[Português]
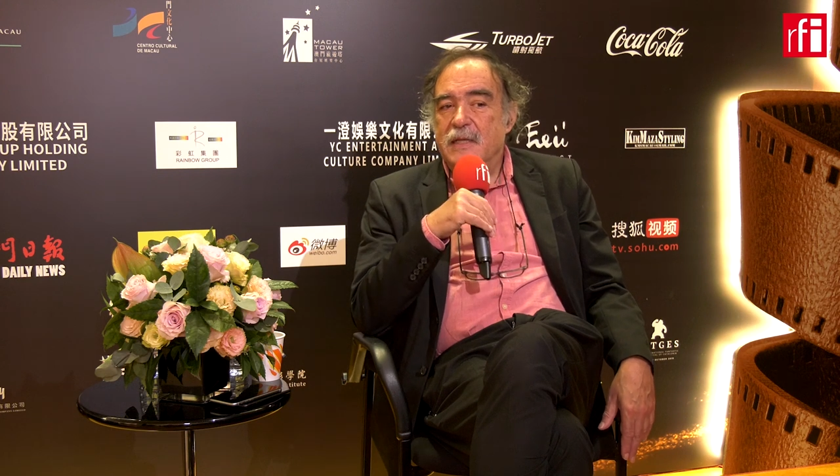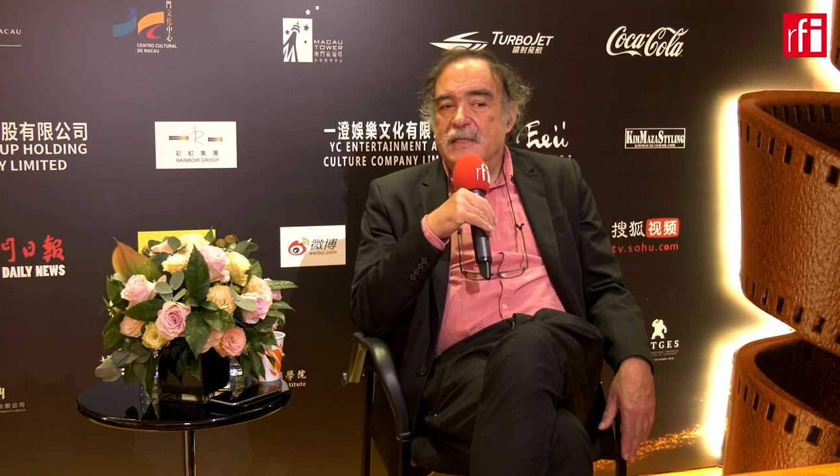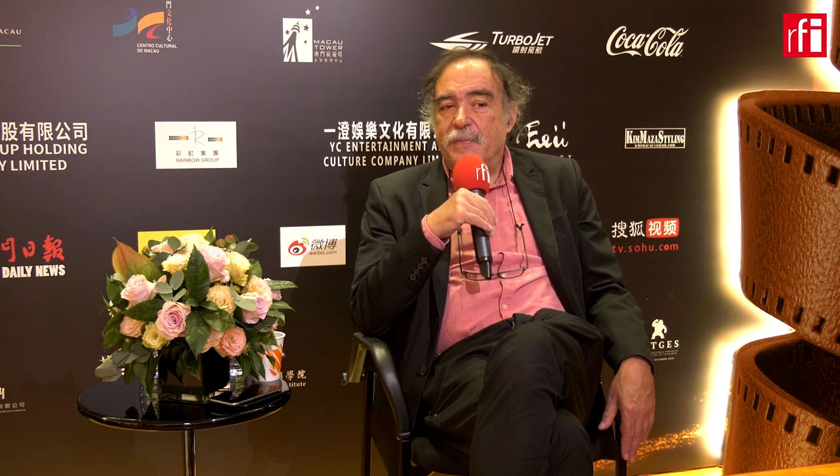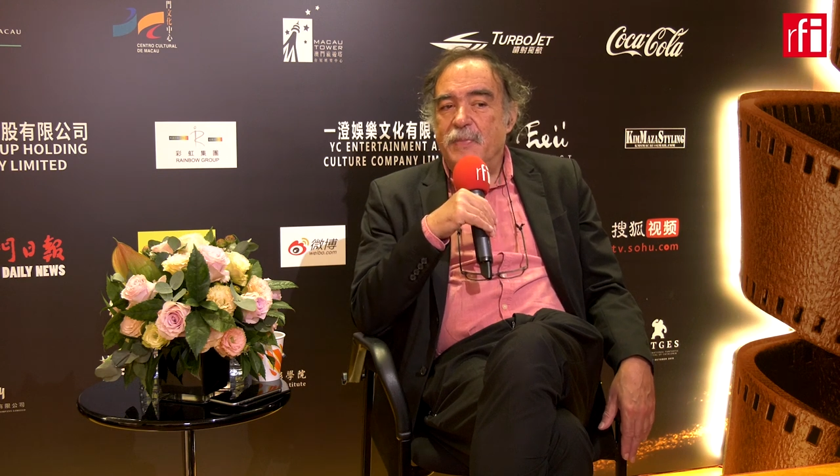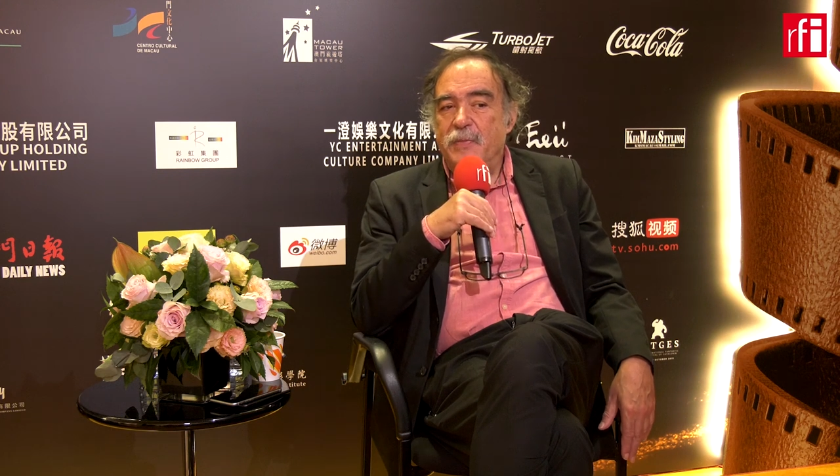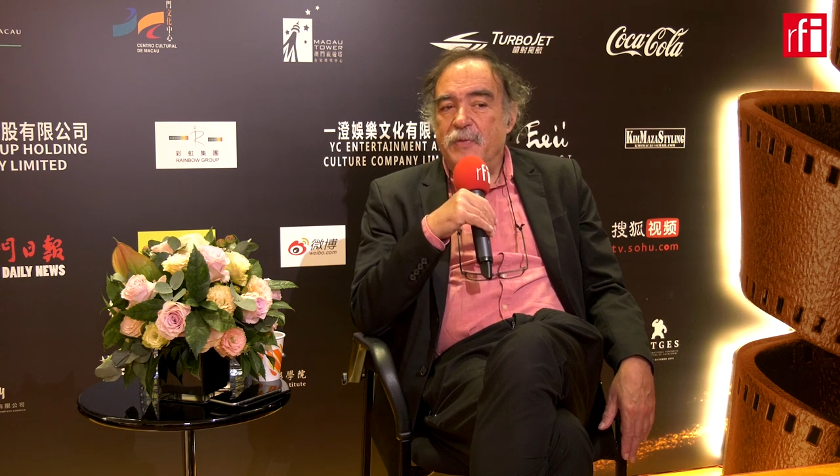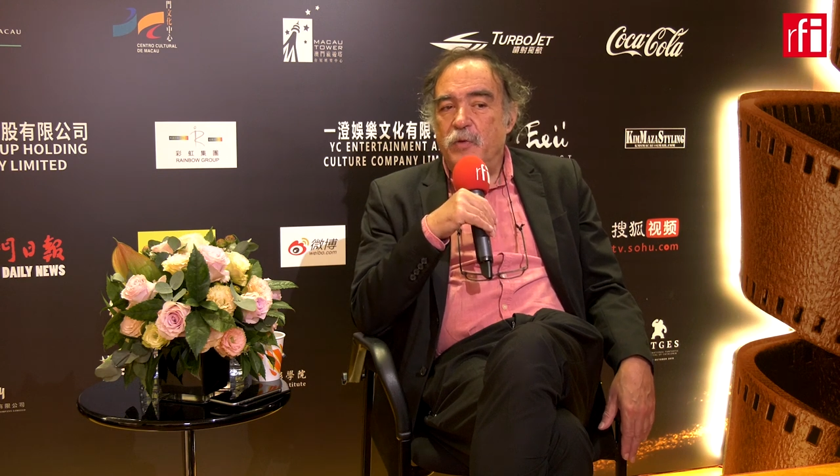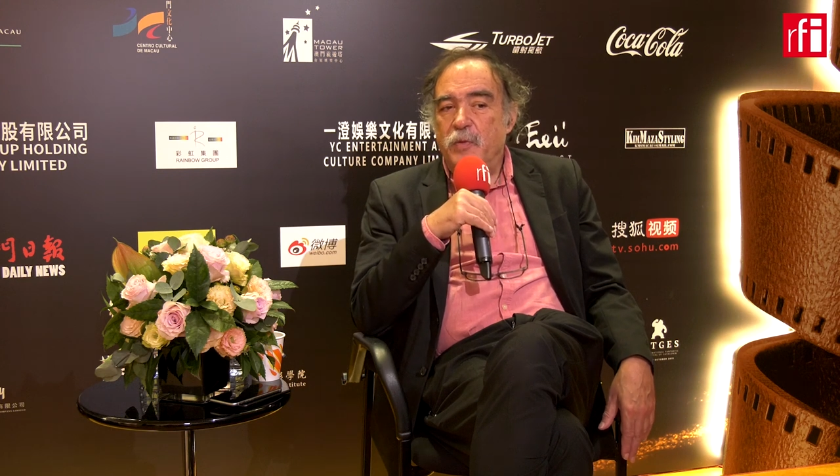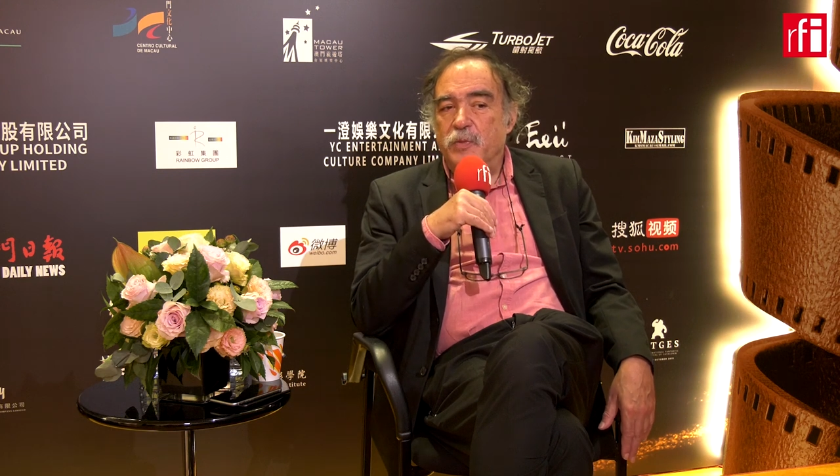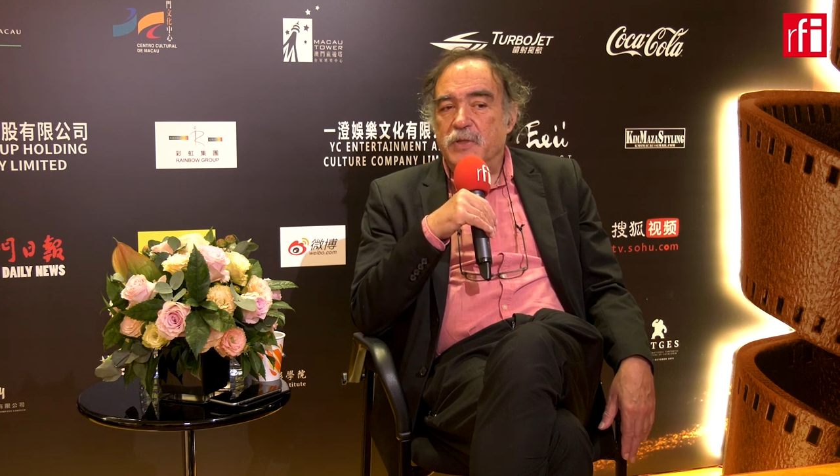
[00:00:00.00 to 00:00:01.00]
Sabe, para mim
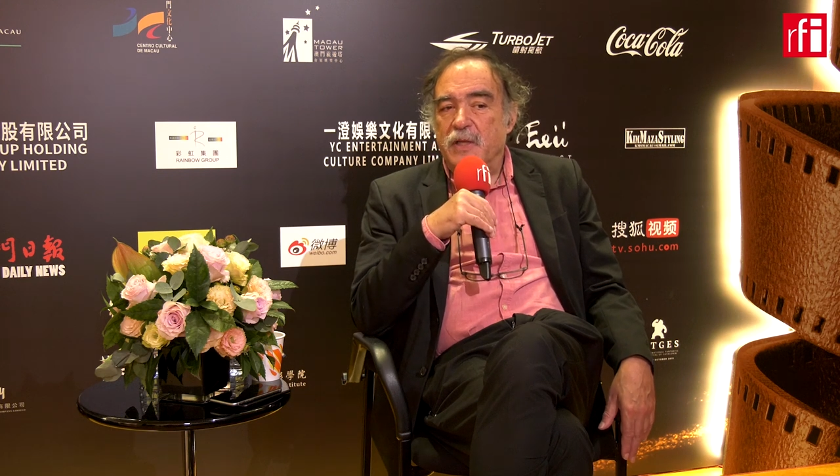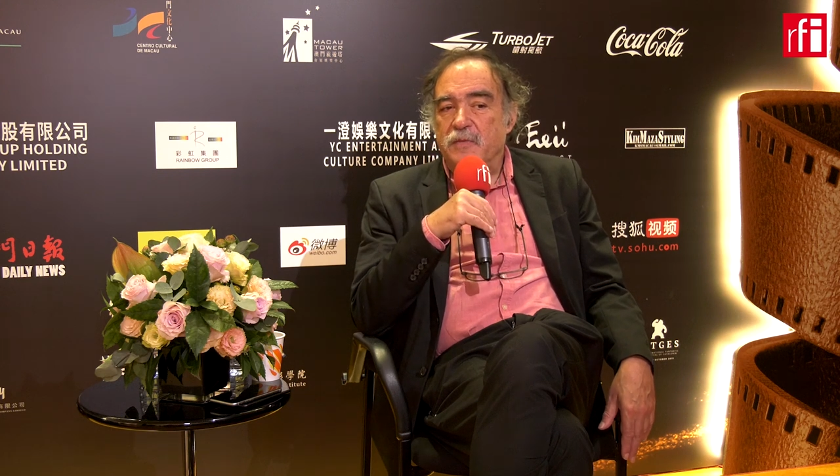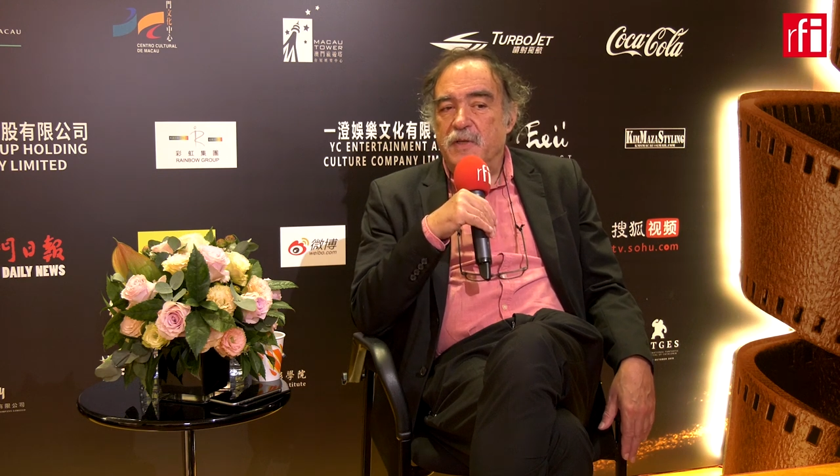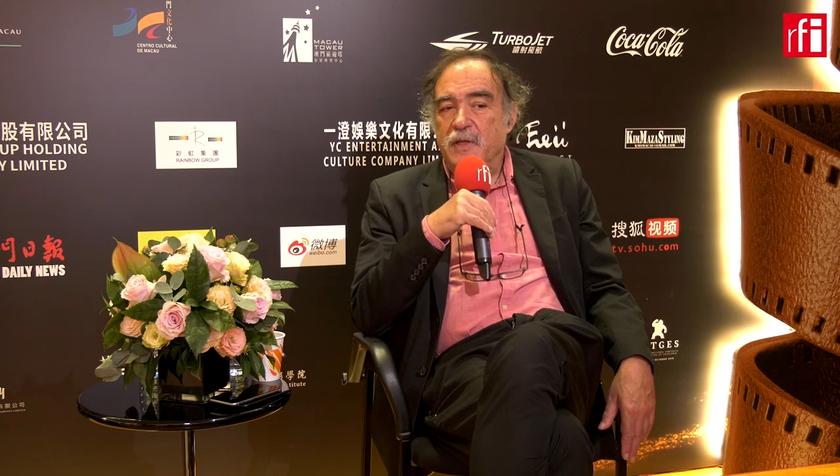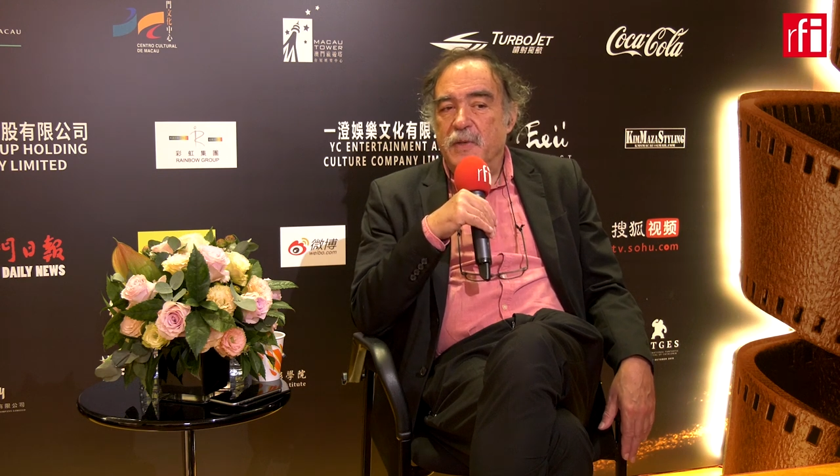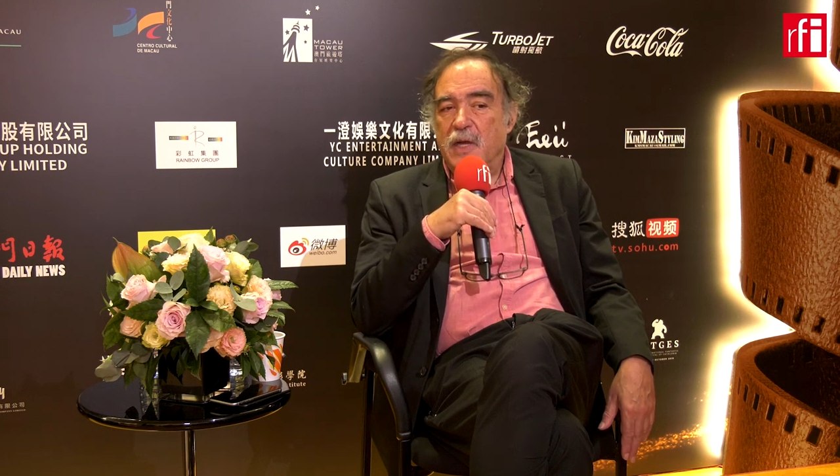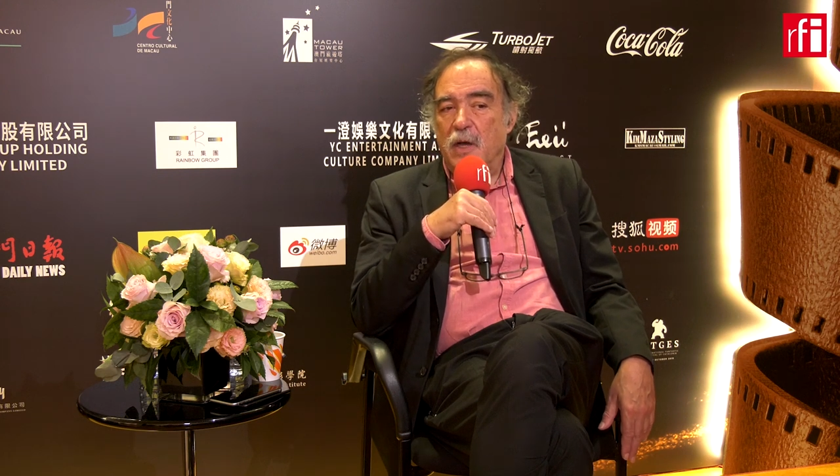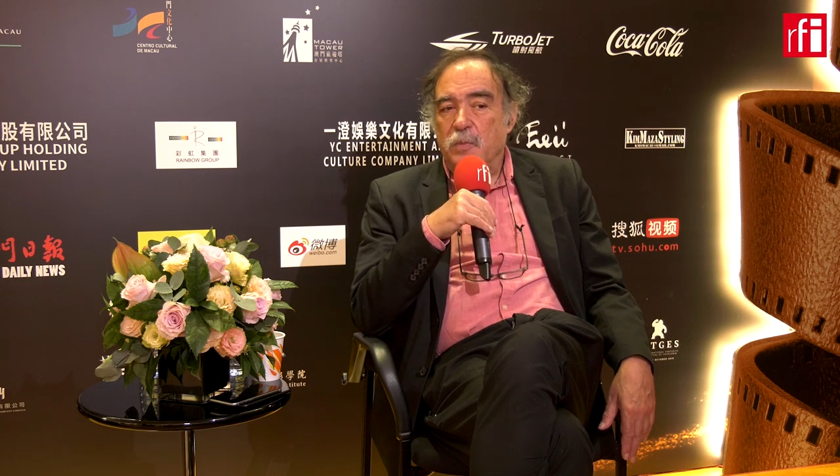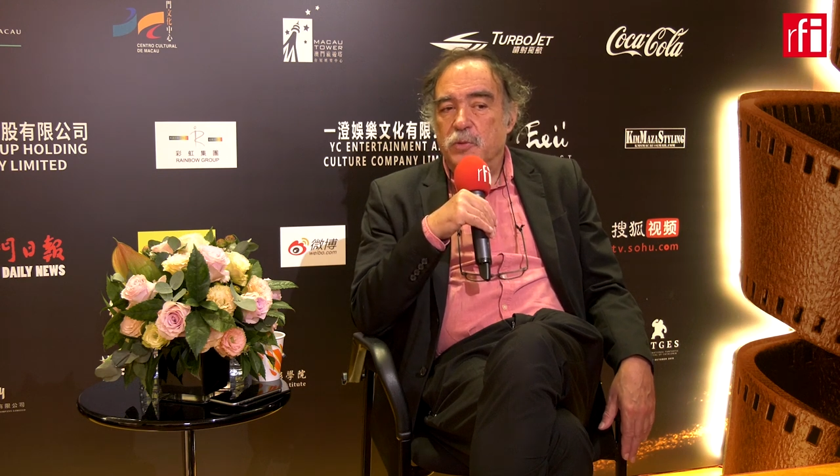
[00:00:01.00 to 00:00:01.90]
foi importante ir a Macau